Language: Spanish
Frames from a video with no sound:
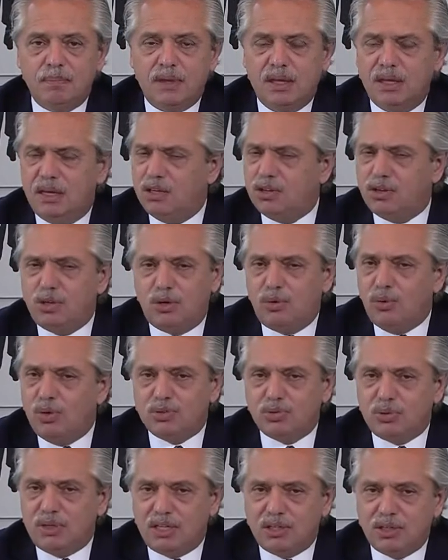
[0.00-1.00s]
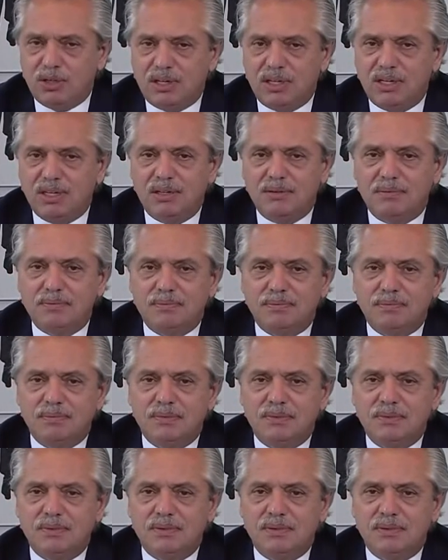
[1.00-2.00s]
Esto no es una teoría.
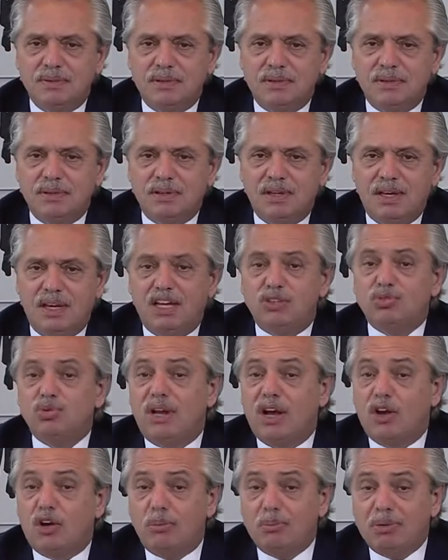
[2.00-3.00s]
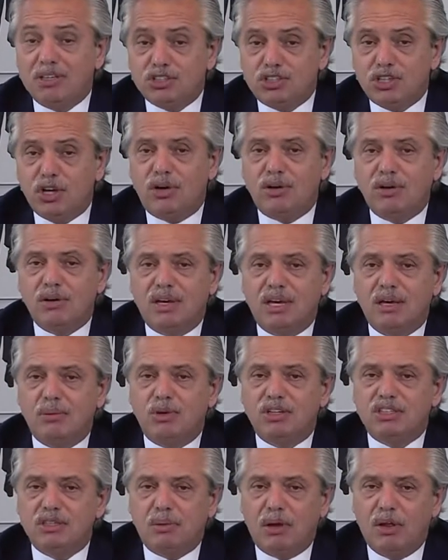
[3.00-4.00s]
Es una convicción que
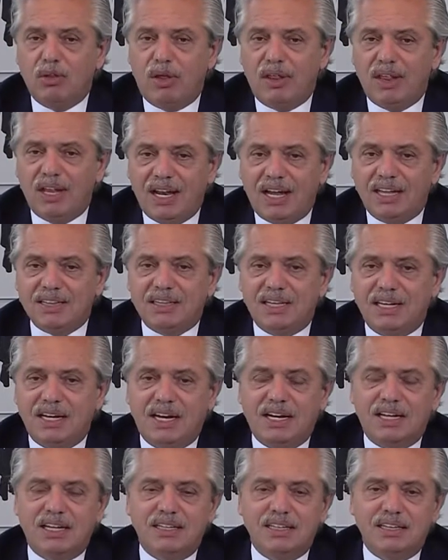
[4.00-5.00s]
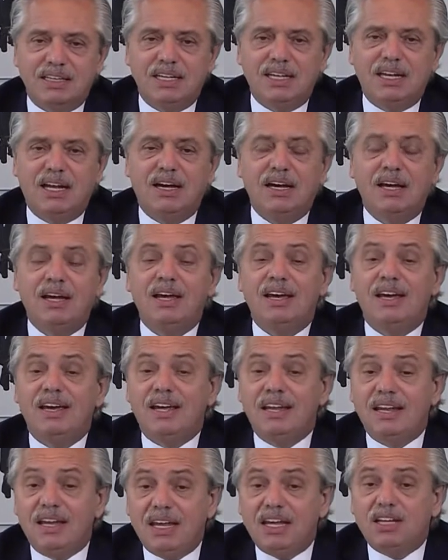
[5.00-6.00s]
hemos llevado adelante en Argentina
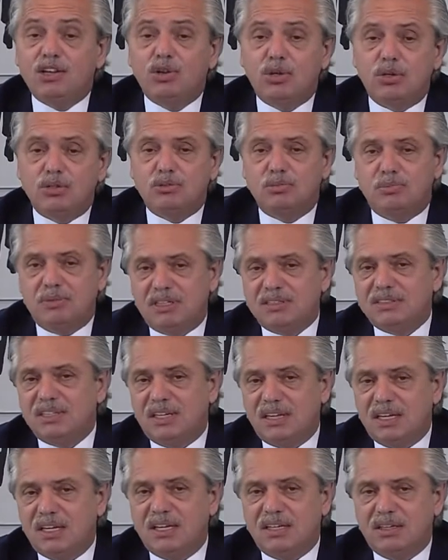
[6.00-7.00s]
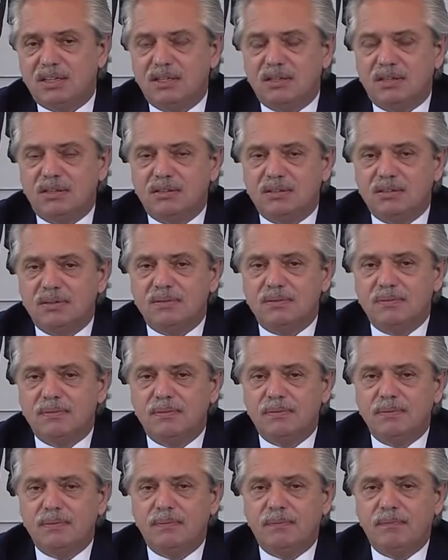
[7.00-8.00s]
en estos meses de gestión.
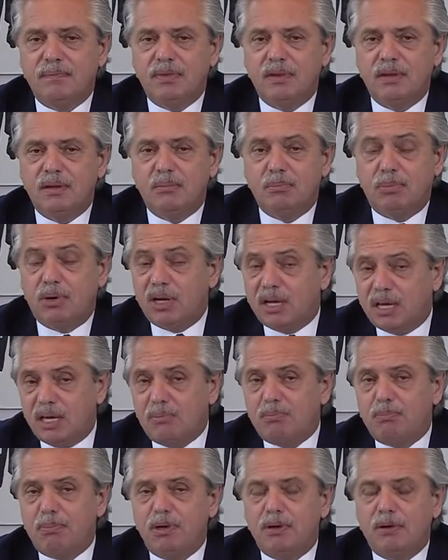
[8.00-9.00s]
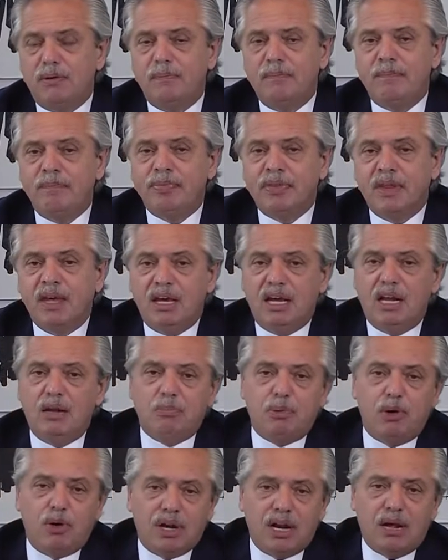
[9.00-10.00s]
Por ejemplo, el
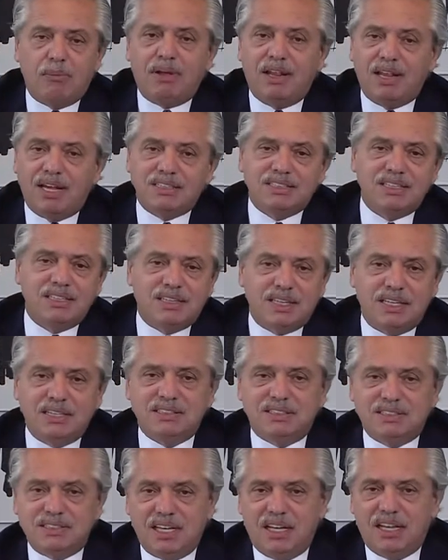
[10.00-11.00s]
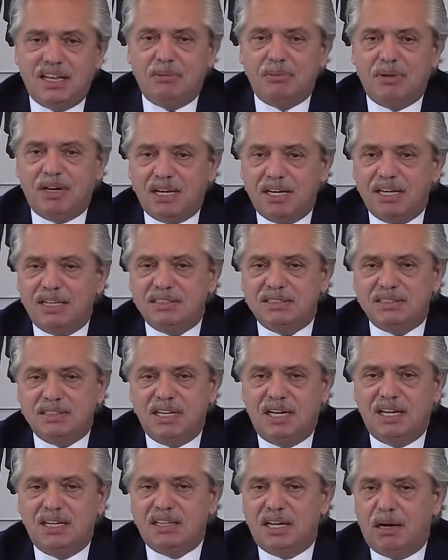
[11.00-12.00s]
programa de asistencia de
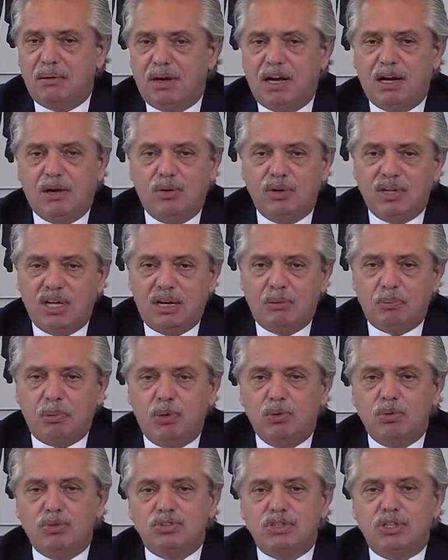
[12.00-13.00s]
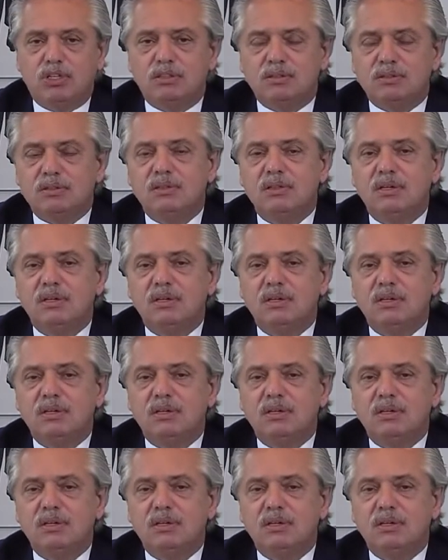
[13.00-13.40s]
emergencia al trabajo y a la producción